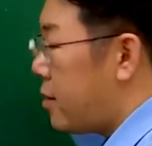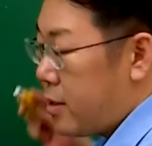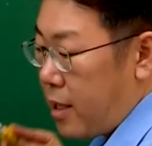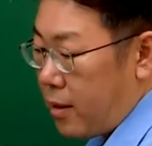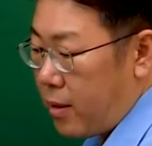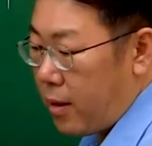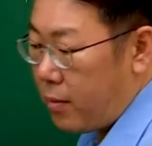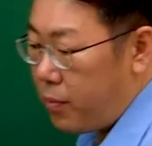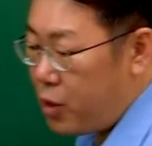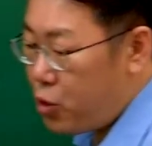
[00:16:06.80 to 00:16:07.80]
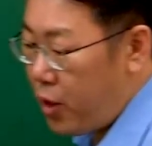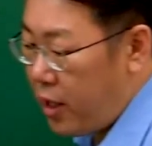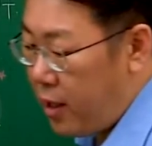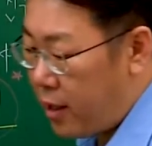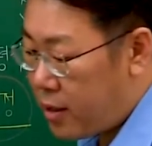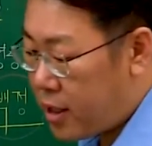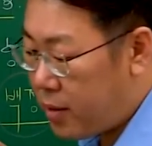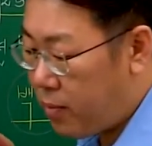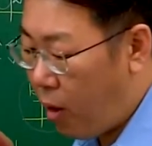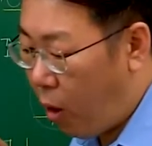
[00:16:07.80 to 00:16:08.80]
자, 밑줄이
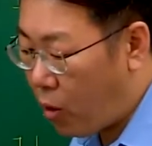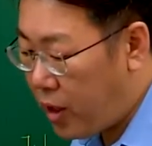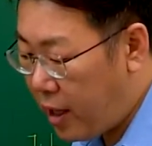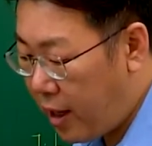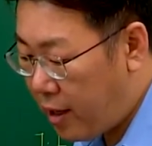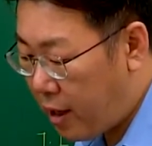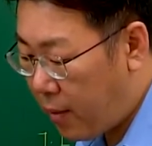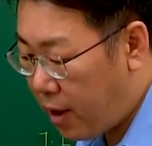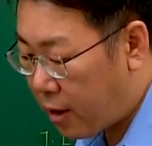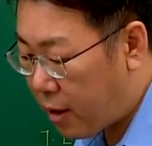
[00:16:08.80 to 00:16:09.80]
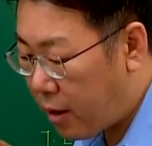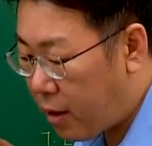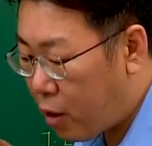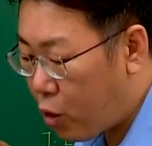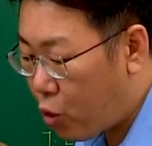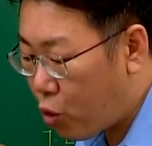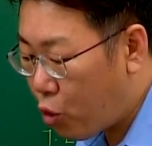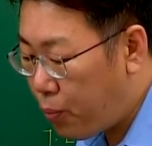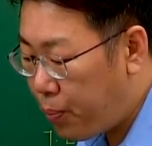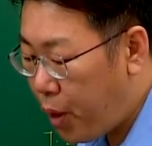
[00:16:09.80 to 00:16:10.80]
지금 어디에 돼 있냐면
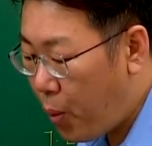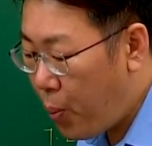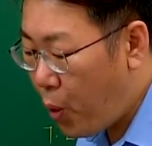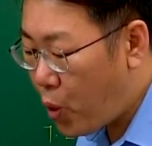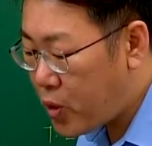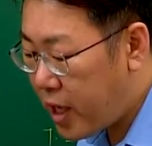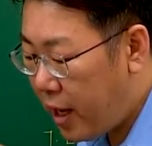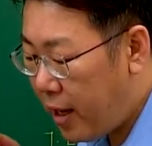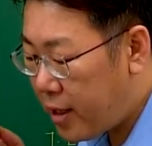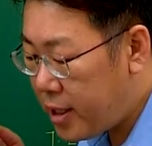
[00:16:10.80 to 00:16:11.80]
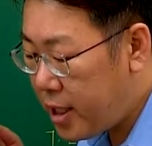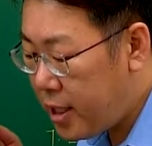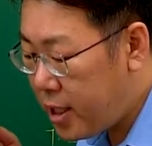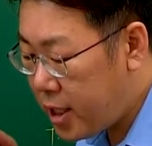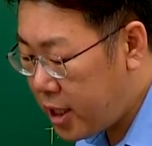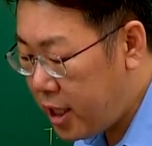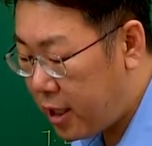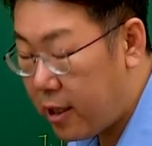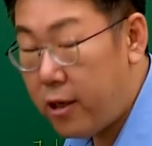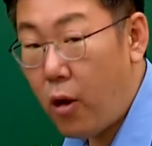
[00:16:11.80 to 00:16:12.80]
우편번호제의 실시
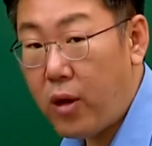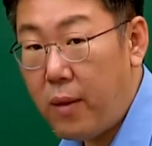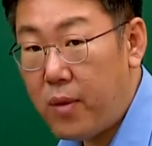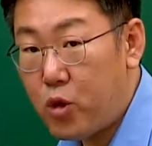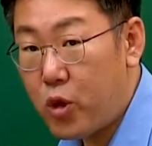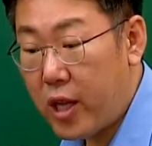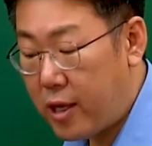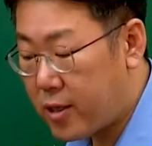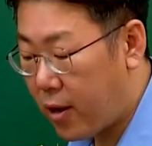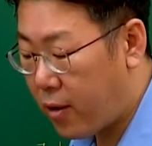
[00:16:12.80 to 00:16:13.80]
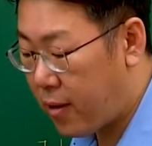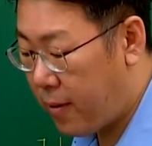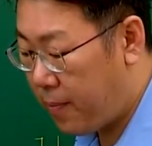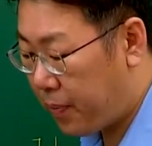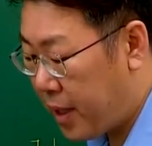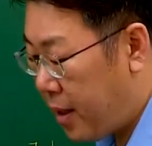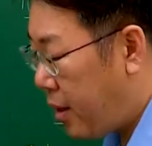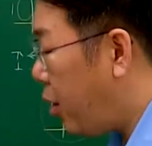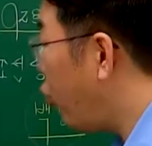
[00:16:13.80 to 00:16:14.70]
여기에 밑줄이 돼 있어요. 이